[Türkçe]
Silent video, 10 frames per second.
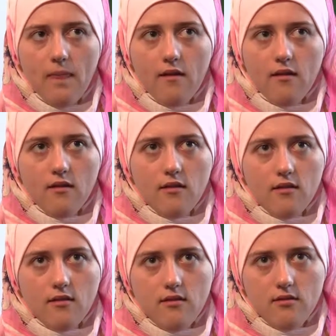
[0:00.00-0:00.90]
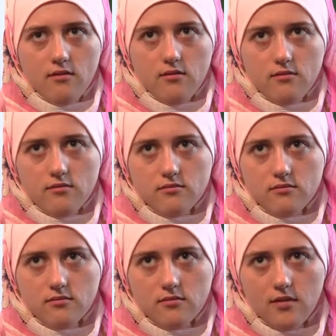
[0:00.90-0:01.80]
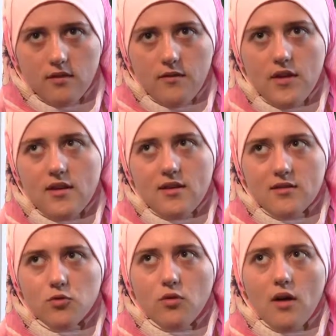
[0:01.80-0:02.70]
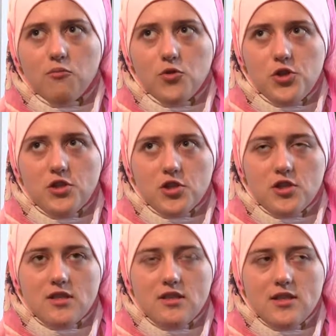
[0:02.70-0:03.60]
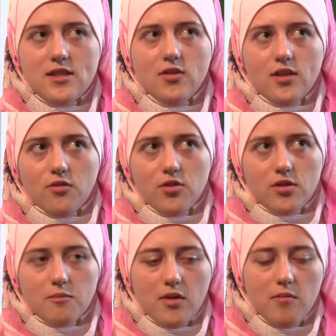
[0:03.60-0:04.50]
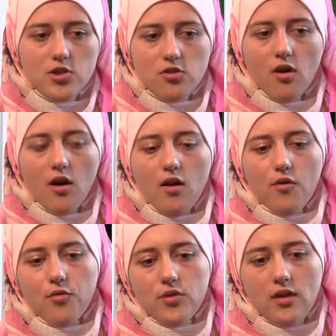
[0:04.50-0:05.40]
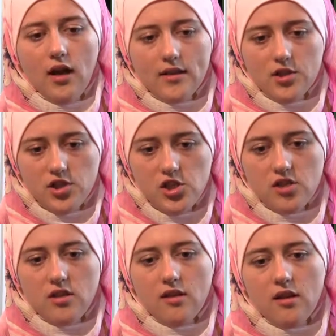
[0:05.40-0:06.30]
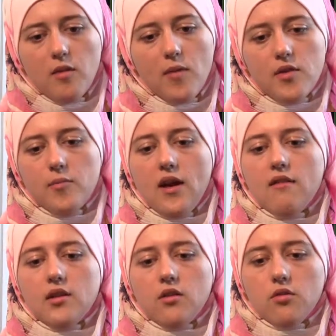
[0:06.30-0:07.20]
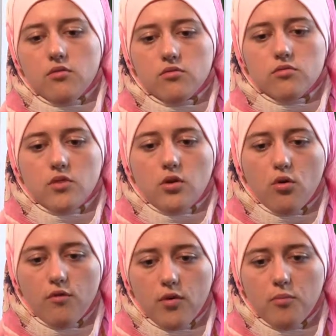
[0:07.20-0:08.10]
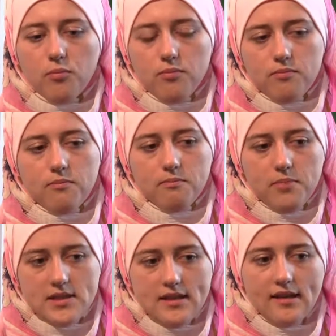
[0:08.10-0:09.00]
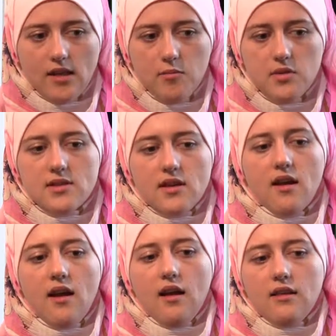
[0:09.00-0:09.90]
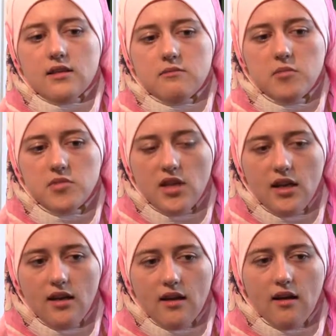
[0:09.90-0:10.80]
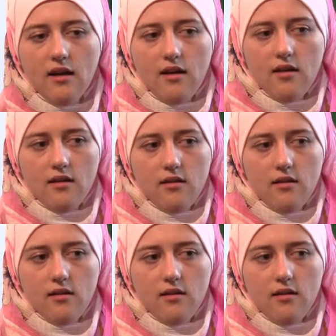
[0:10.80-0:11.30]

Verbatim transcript: Ama hiç kimsenin hakkı ihlal edilmemiştir. İslam dininde erkeğe önemli haklar verildiği gibi kadına da aynı şekilde bu haklar verilmiş. Hepimiz bunu bilmeliyiz.